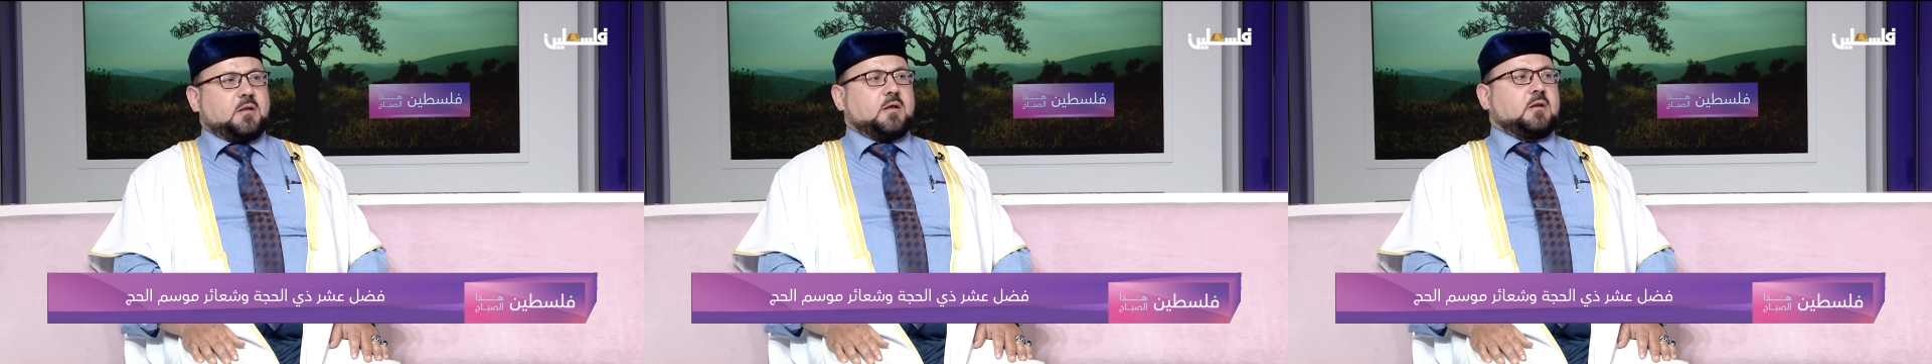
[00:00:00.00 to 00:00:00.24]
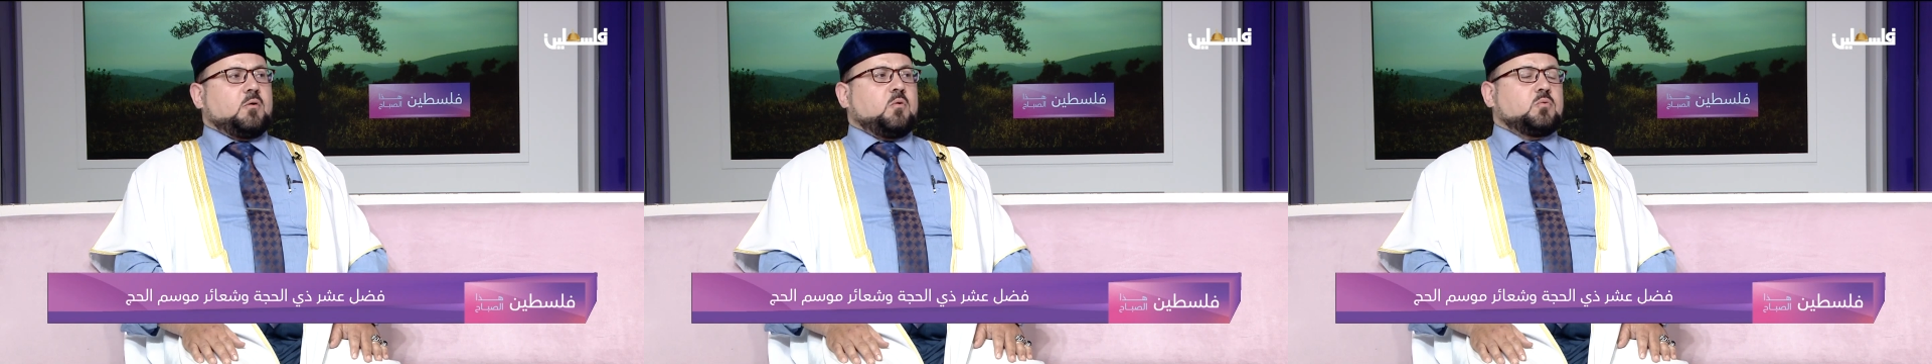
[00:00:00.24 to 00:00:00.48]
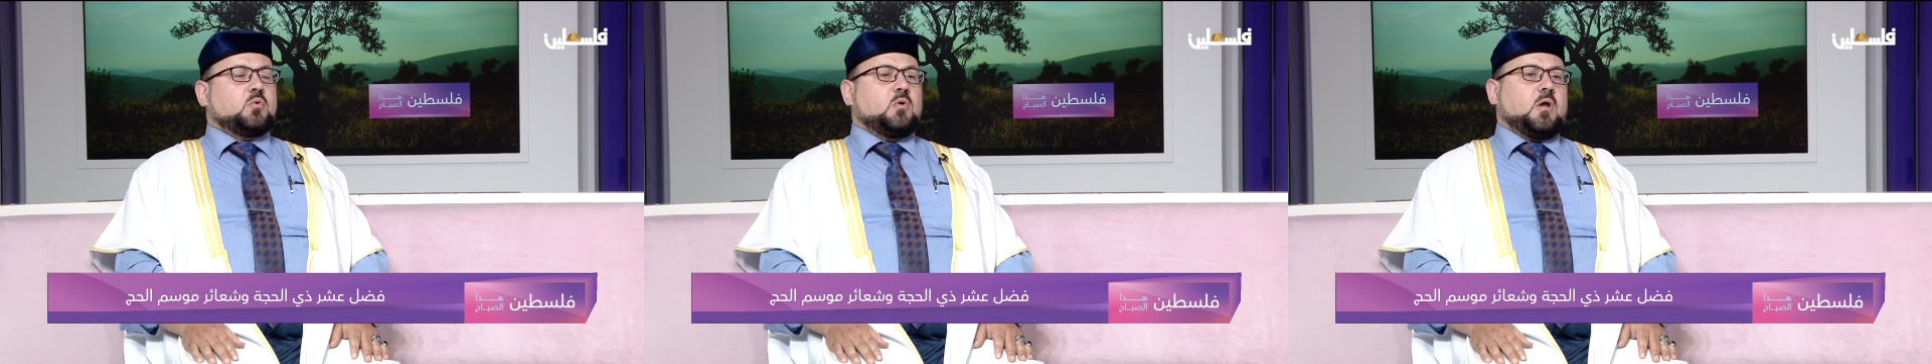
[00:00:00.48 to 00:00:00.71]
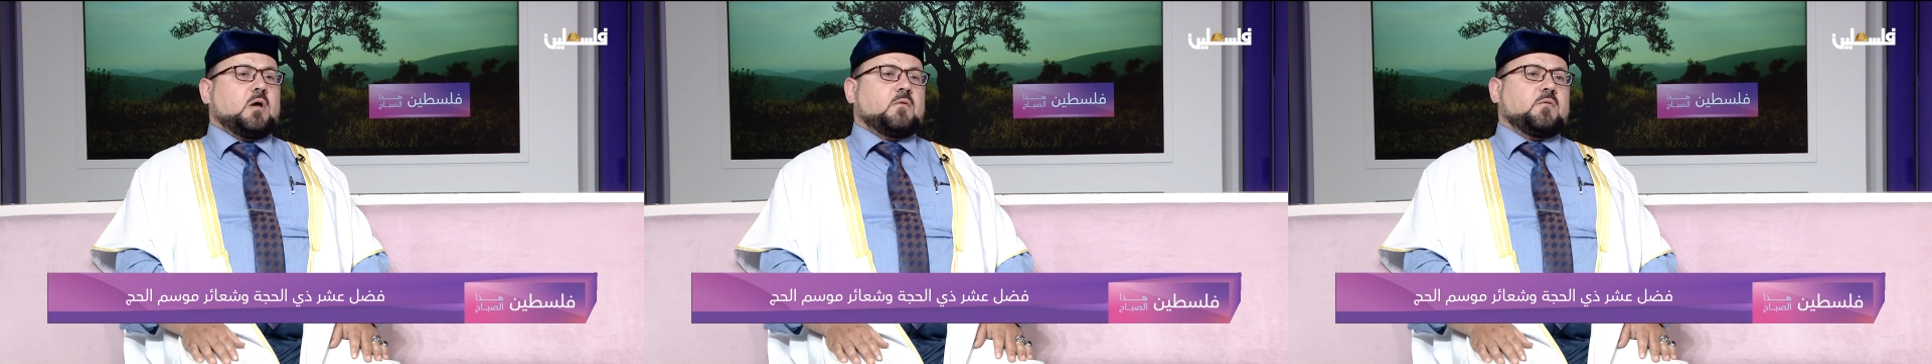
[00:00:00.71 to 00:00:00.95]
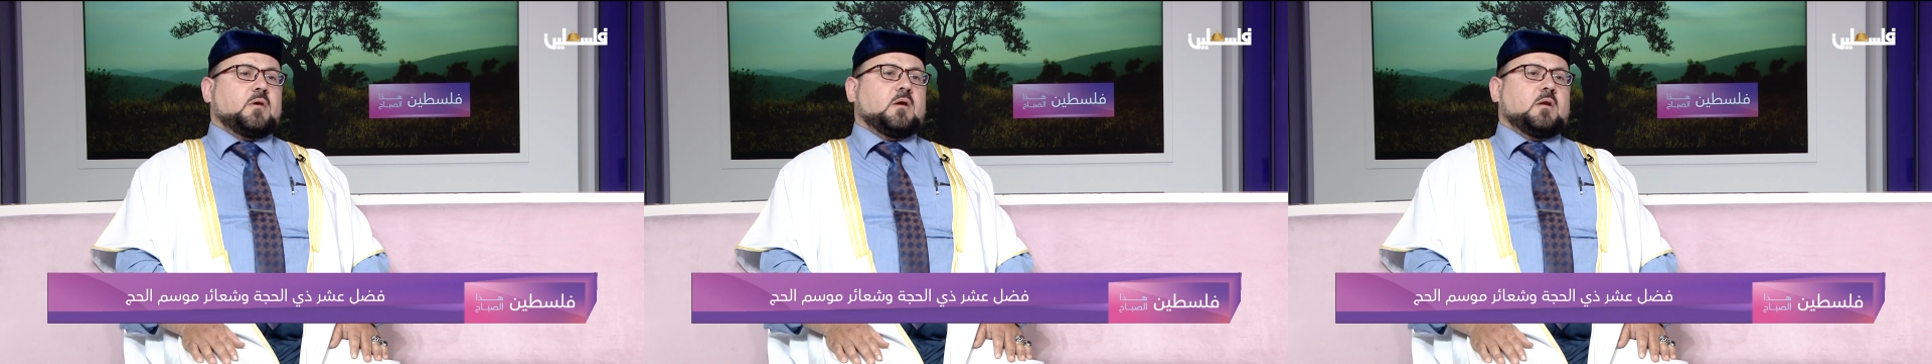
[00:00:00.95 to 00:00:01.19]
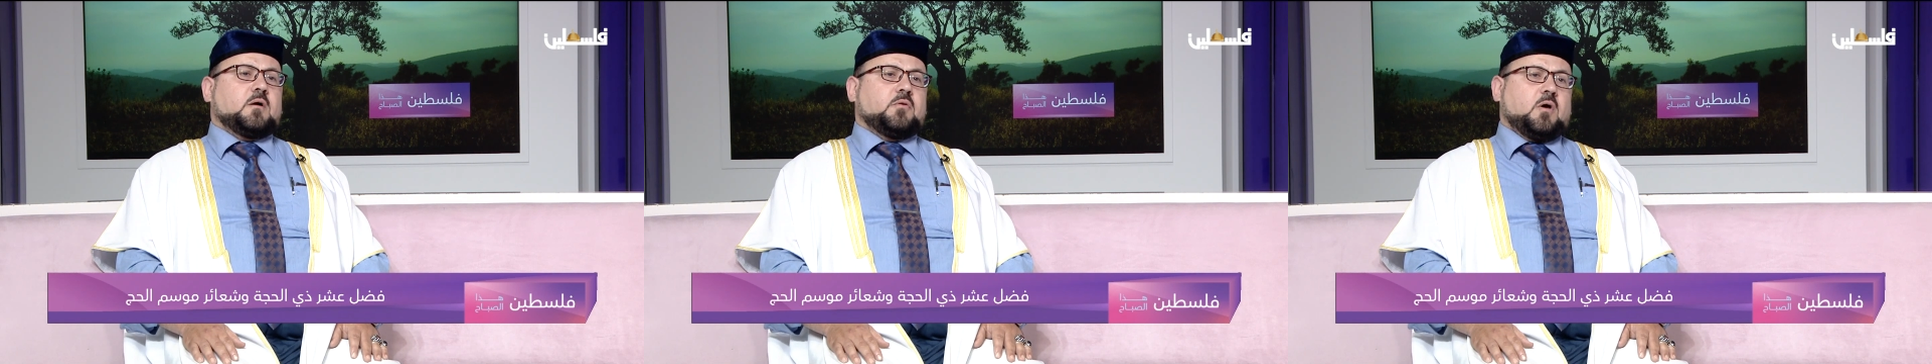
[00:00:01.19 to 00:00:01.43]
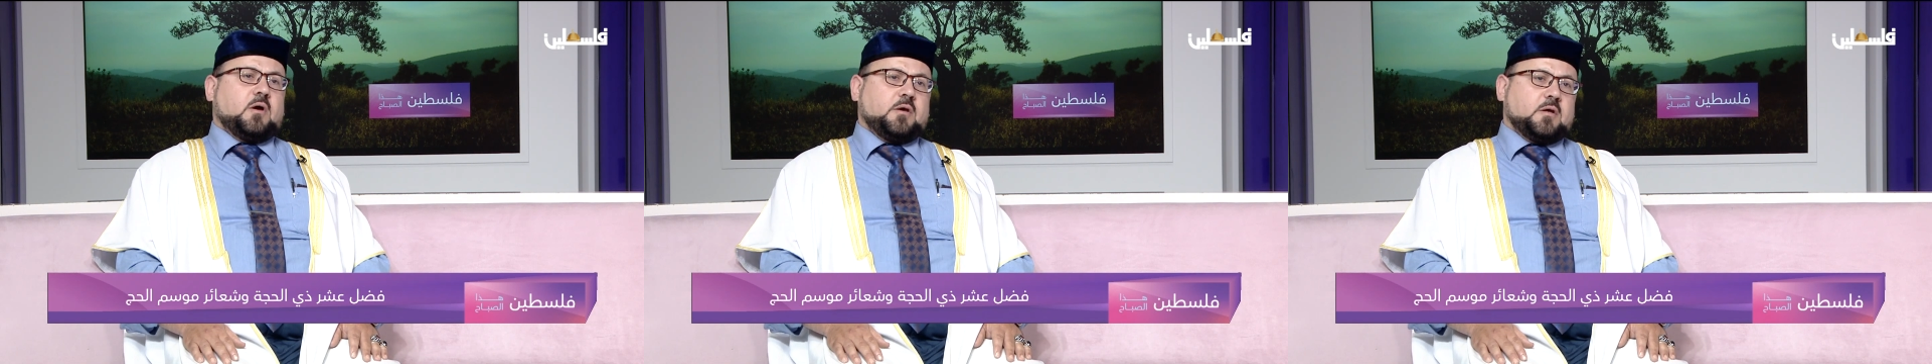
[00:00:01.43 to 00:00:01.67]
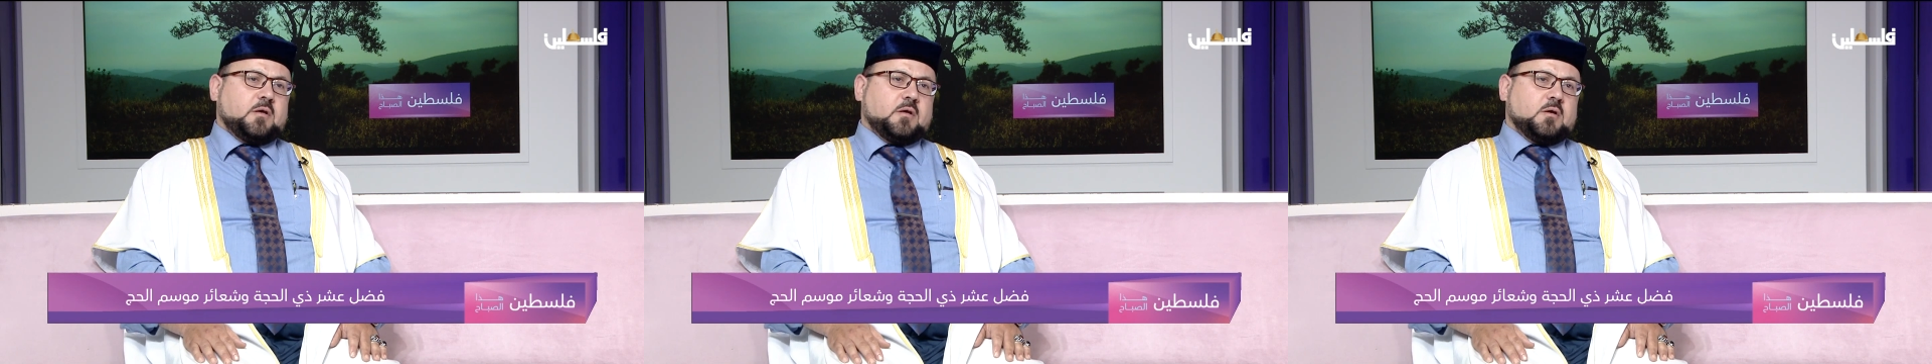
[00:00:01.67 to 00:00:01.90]
لأنه تنحر فيه
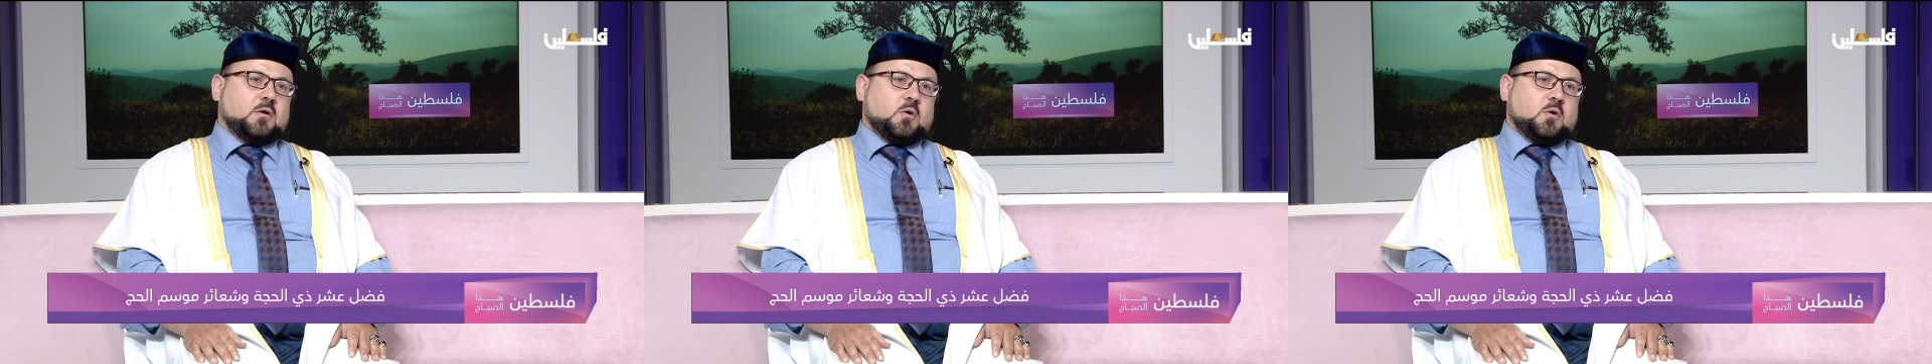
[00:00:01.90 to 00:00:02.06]
الأضاحي